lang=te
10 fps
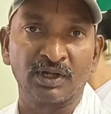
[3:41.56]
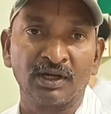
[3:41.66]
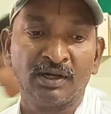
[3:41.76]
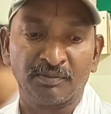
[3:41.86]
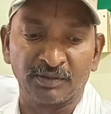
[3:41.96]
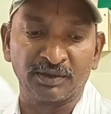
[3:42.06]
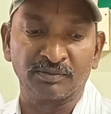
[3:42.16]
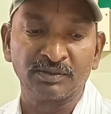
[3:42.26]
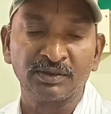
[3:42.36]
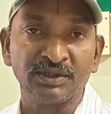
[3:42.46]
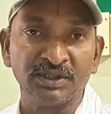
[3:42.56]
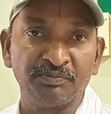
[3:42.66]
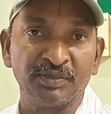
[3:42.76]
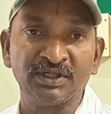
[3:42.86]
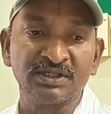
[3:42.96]
కూడా మేము
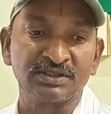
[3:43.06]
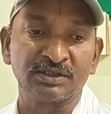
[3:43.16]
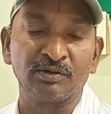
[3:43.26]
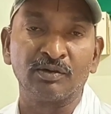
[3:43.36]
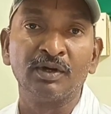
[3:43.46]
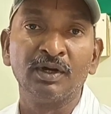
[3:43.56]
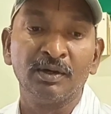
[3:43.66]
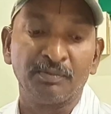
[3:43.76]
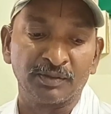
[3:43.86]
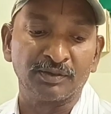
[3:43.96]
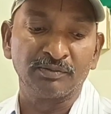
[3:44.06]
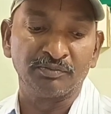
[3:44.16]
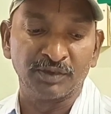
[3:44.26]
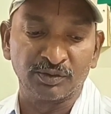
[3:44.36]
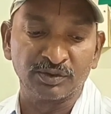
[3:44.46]
ఈ పిహెచ్సిలో
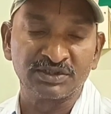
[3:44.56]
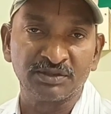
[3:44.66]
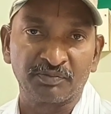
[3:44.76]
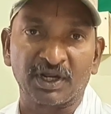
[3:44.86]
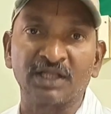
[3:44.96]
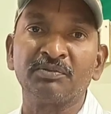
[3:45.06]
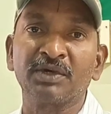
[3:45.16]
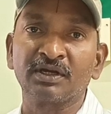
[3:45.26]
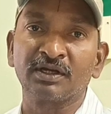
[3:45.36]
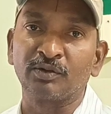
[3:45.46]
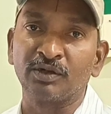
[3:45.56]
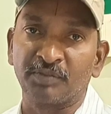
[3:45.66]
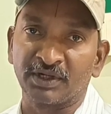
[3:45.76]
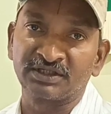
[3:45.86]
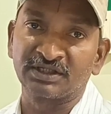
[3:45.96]
మీరు వచ్చి ప్రాథమికంగా
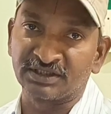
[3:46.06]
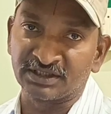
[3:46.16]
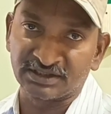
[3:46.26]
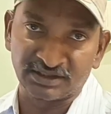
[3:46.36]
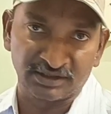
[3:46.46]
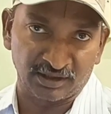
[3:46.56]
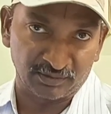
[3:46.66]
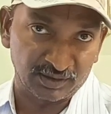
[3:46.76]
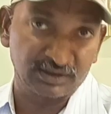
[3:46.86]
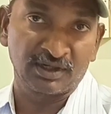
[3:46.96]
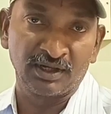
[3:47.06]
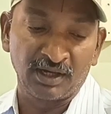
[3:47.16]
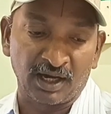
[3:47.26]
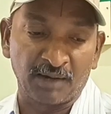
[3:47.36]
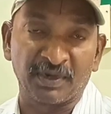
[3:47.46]
కొన్ని పరీక్షలు చేసిన తర్వాత
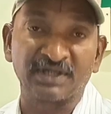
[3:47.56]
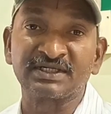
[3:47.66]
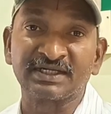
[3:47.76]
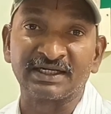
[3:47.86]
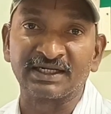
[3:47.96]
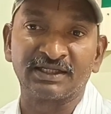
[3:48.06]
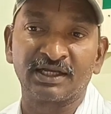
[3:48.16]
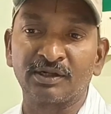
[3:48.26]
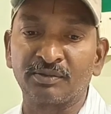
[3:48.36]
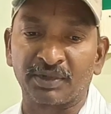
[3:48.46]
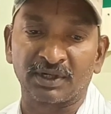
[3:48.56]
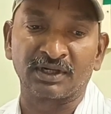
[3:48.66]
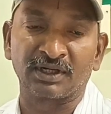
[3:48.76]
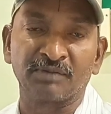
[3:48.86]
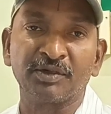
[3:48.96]
ఆ పర్సన్కి నిర్ధారణ
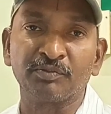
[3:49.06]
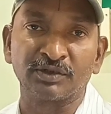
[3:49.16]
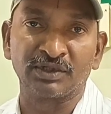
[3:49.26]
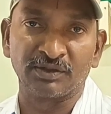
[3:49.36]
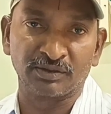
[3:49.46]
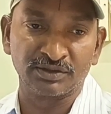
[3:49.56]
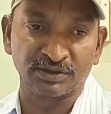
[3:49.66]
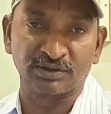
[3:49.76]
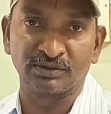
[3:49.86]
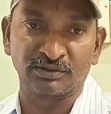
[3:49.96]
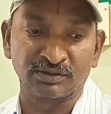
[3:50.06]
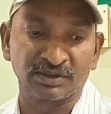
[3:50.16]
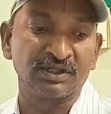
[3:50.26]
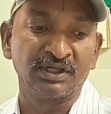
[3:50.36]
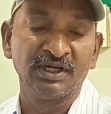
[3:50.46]
ప్రకారంగా మందులు ఇవ్వడం
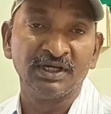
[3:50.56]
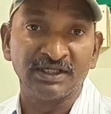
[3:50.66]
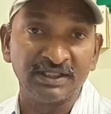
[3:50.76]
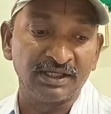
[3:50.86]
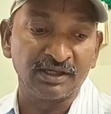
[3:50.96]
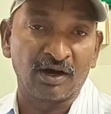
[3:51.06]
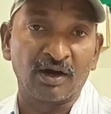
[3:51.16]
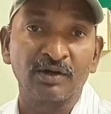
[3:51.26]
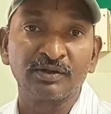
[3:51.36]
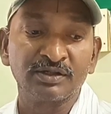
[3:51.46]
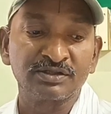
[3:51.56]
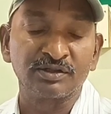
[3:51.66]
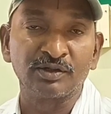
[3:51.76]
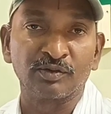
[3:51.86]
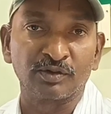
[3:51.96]
జరుగుతుంది ఇది
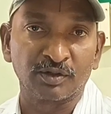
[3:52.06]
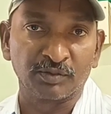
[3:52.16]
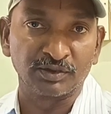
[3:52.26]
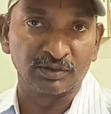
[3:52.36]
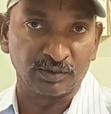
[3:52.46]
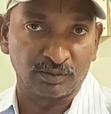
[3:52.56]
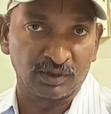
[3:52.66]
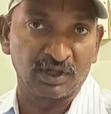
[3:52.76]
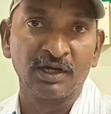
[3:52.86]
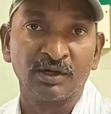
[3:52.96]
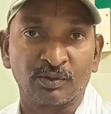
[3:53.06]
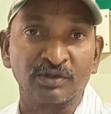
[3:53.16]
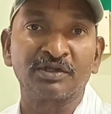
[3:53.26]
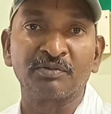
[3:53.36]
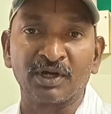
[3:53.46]
ఆరోగ్యశ్రీలో ఉన్న మందులు కూడా
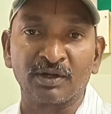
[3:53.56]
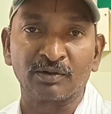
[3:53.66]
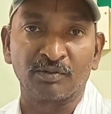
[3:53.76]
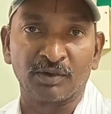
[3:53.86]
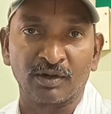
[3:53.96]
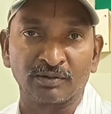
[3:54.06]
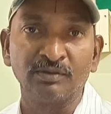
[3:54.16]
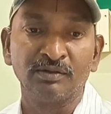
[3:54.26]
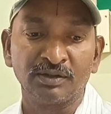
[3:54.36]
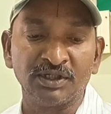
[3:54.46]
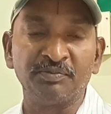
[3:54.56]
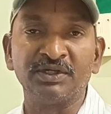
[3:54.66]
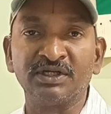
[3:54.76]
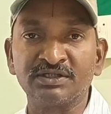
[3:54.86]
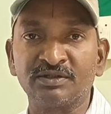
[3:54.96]
కొంత మేరకు మాకు
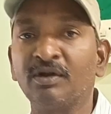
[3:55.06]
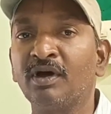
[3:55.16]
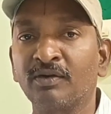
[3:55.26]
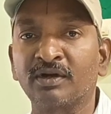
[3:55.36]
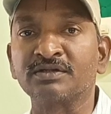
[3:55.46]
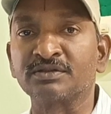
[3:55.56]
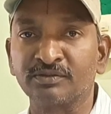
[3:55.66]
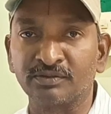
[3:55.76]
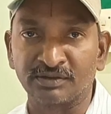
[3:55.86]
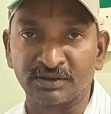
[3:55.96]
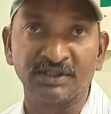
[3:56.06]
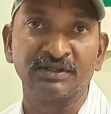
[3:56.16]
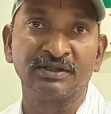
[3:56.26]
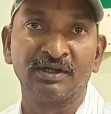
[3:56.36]
ఈపీహెచ్సిలో అవకాశం ఉంది